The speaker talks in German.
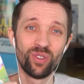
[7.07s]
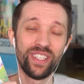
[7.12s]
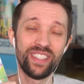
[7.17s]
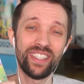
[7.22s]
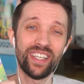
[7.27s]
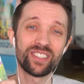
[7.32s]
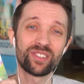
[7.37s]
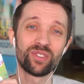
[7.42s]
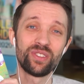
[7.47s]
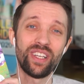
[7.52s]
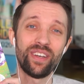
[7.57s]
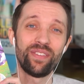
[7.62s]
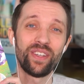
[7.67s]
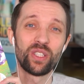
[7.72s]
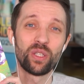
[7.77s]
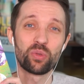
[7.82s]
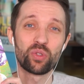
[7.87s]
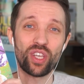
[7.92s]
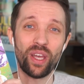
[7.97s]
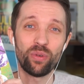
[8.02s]
Link dazu in der
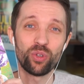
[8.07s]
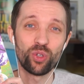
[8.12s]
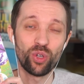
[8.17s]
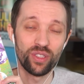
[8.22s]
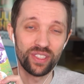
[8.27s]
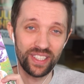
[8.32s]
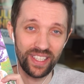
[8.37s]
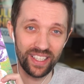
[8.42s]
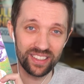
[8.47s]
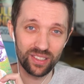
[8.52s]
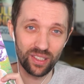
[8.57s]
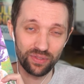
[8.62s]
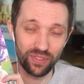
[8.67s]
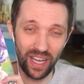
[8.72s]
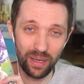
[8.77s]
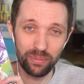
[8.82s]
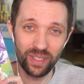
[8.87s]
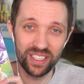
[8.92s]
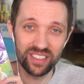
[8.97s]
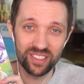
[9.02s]
Videobeschreibung könnt ihr jetzt auf
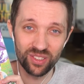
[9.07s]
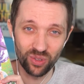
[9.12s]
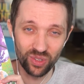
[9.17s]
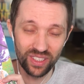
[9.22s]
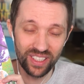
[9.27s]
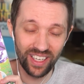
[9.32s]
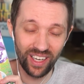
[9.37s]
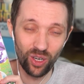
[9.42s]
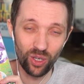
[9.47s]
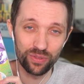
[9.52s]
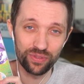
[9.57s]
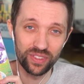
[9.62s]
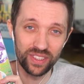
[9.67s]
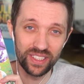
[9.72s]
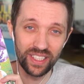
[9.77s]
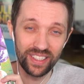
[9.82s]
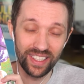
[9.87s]
Amazon kaufen.